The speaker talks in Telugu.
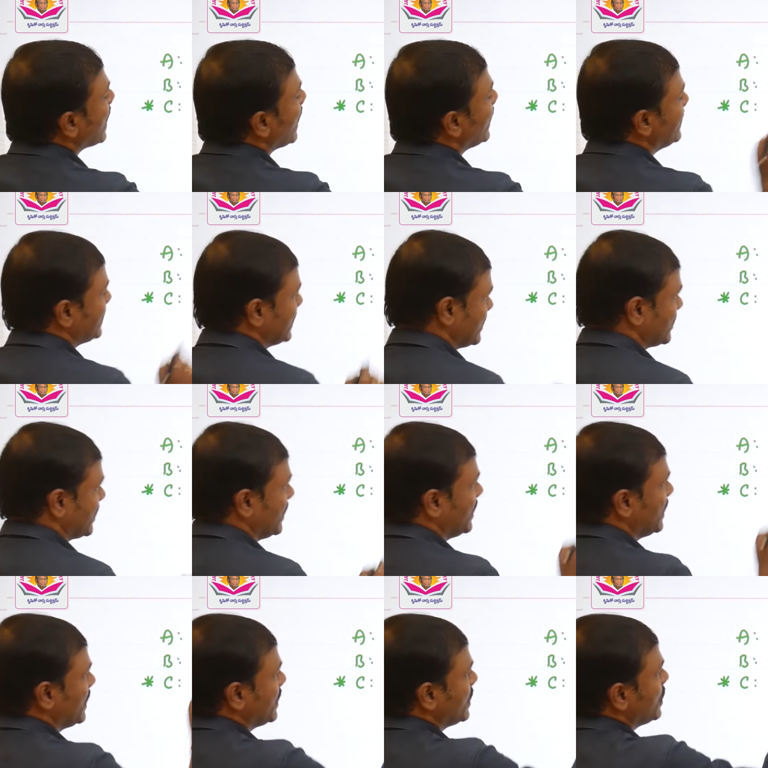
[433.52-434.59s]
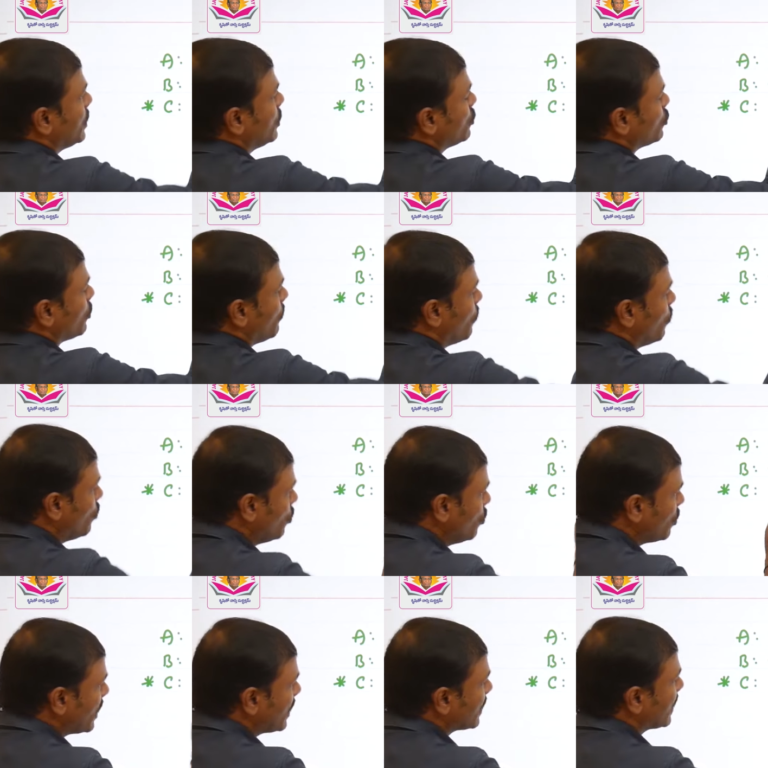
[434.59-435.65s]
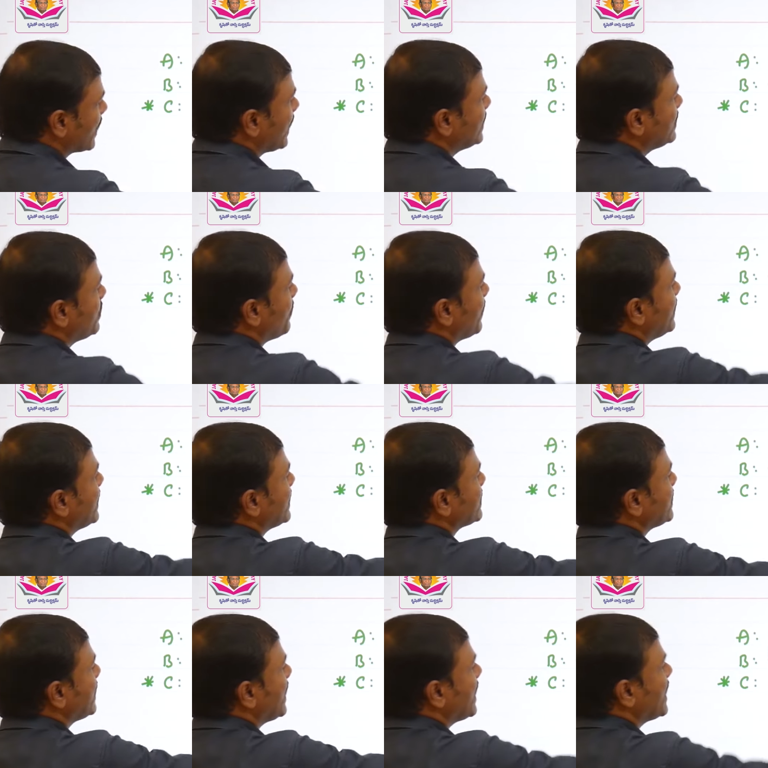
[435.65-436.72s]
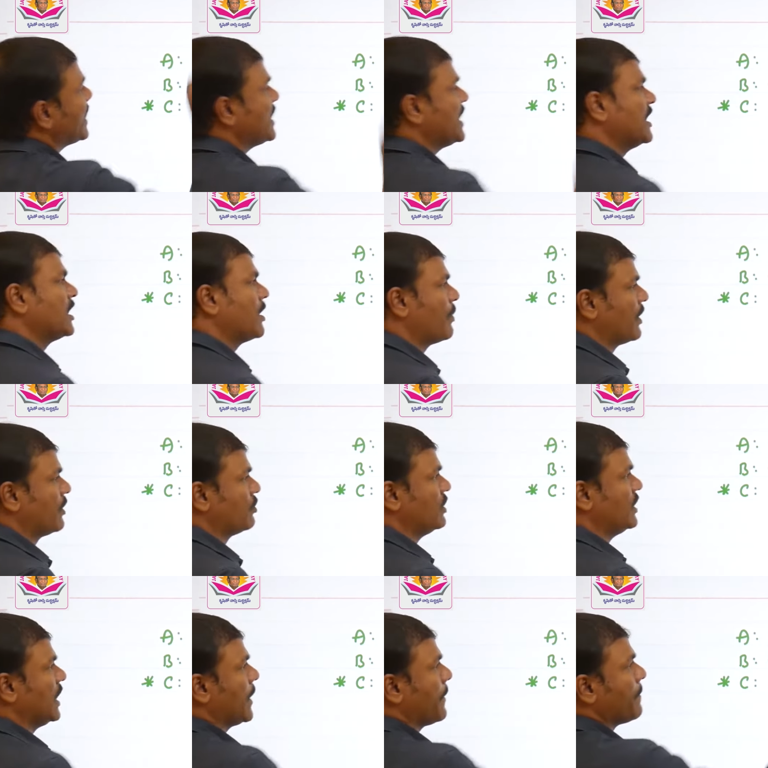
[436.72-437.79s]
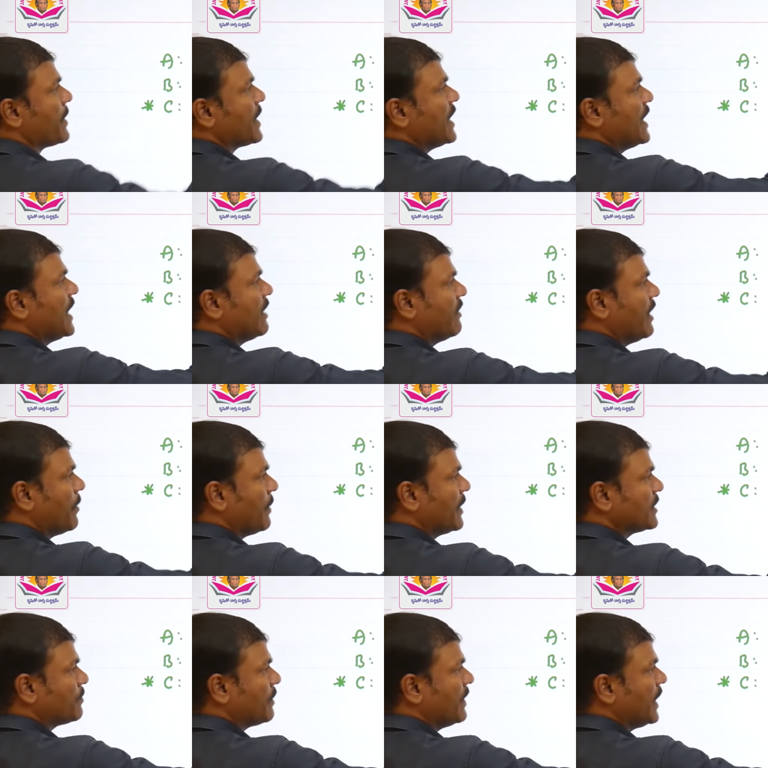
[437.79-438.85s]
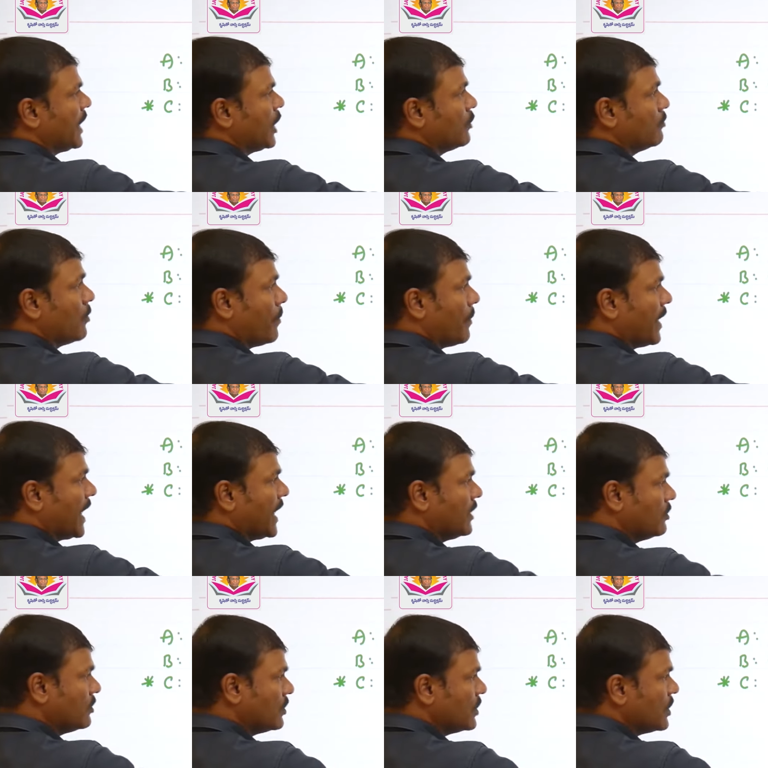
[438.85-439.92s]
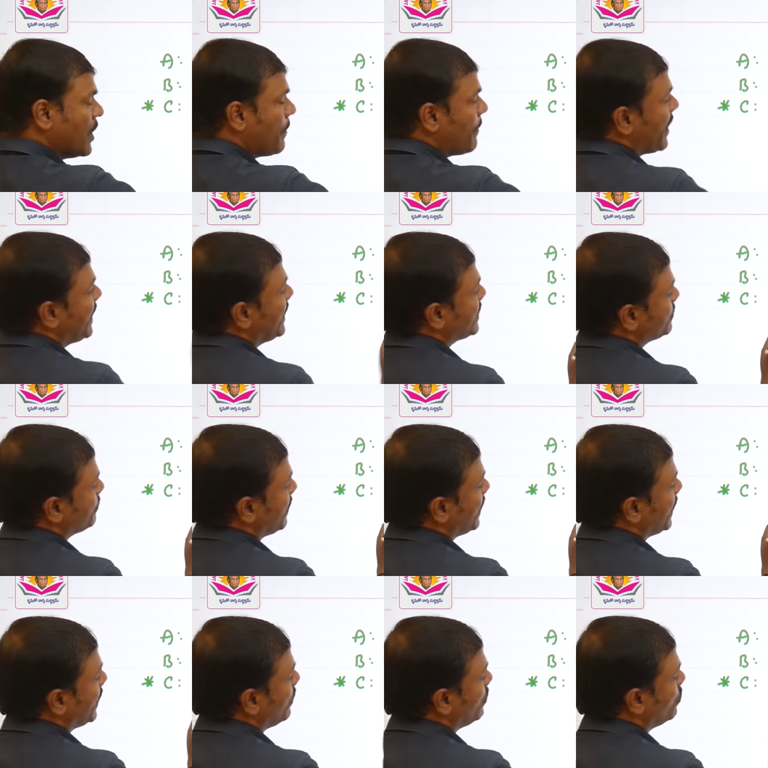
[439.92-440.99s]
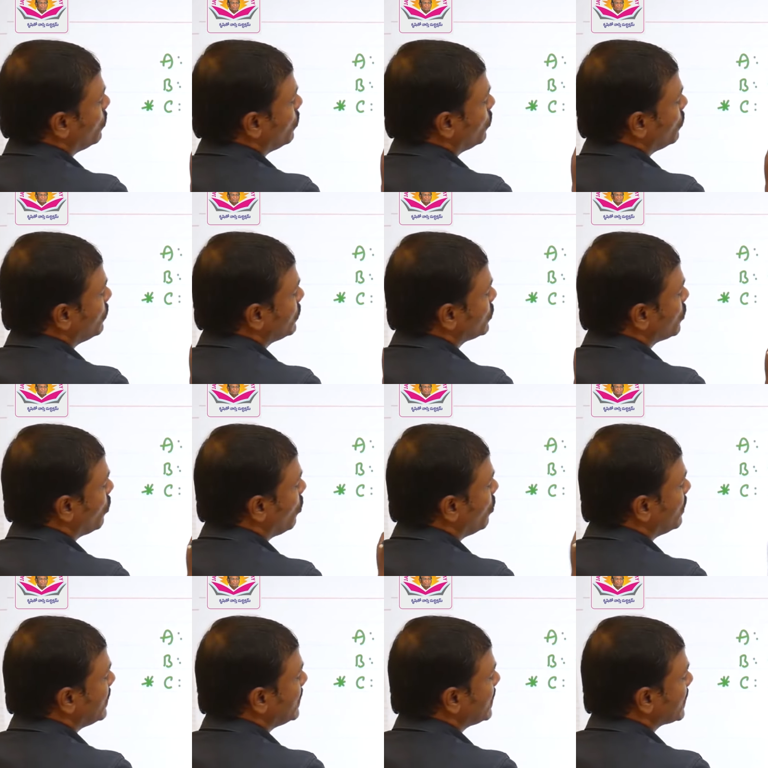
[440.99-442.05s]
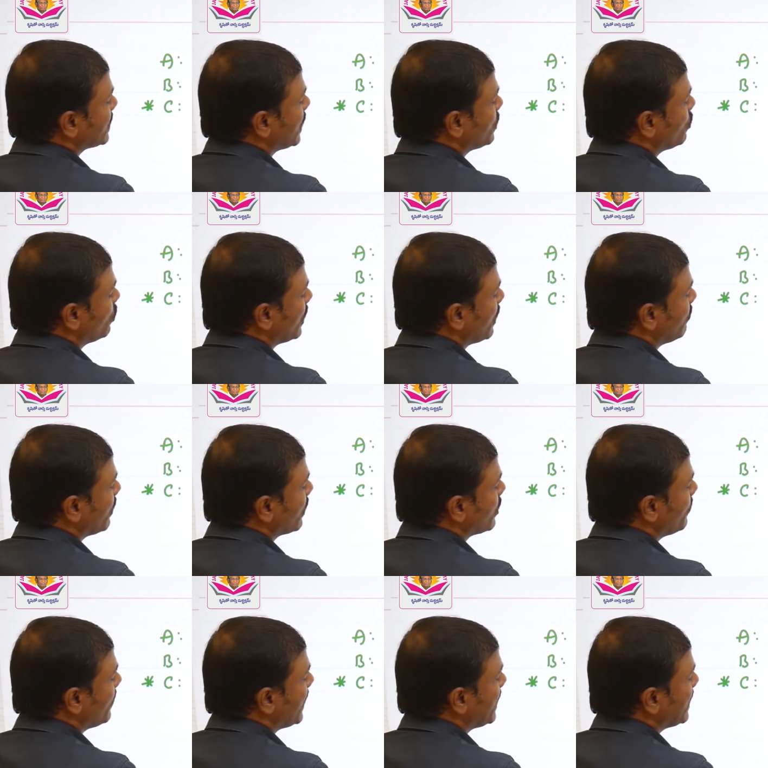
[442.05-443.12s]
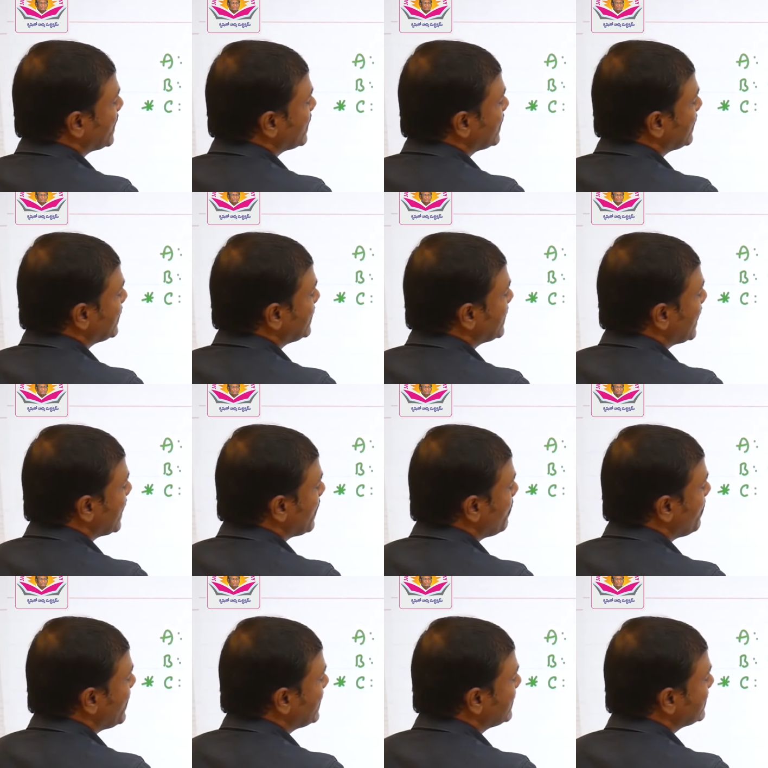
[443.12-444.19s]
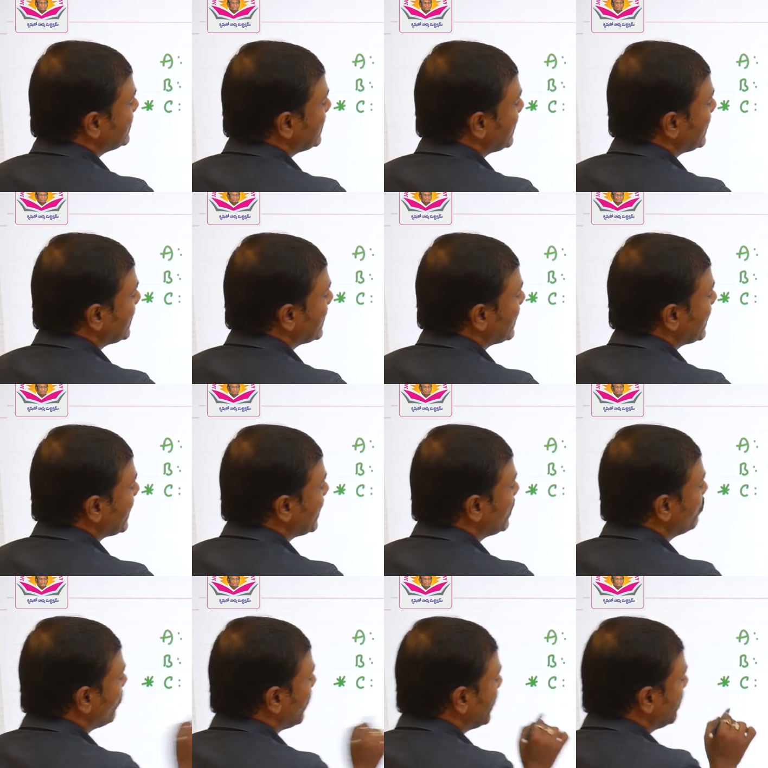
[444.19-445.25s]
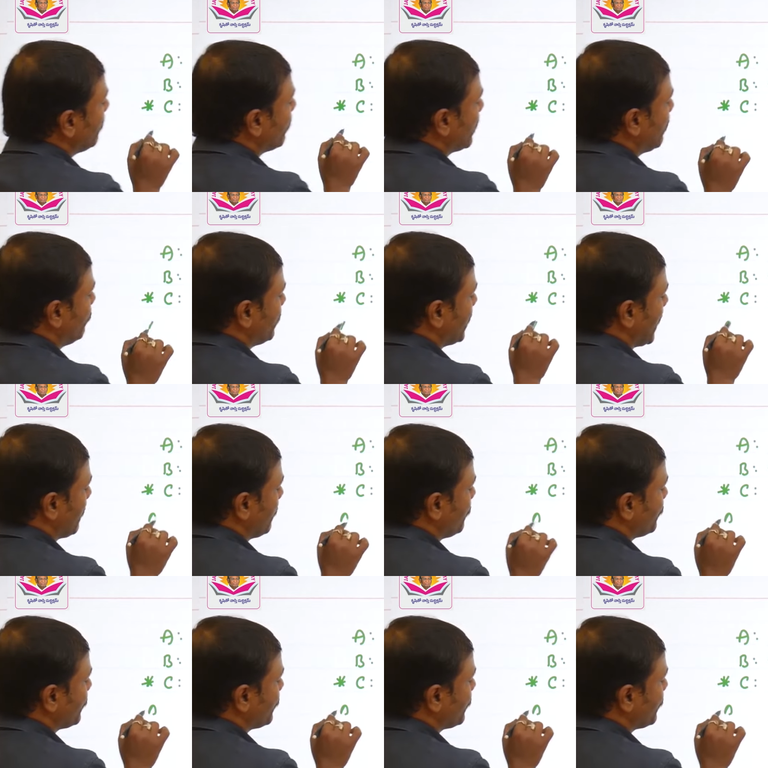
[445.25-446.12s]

ఖాళీ చేస్తుంది సో మూడు కనుక కలిసి పనిచేస్తే ఎంత పని అవుద్ది ఇరవై ప్లస్ పదిహేను ముప్పై ఐదు మైనస్ పన్నెండు సో ద టోటల్ వర్క్ బై ఏబీసీ ఇన్ వన్ అవర్ ఆఫ్ టైం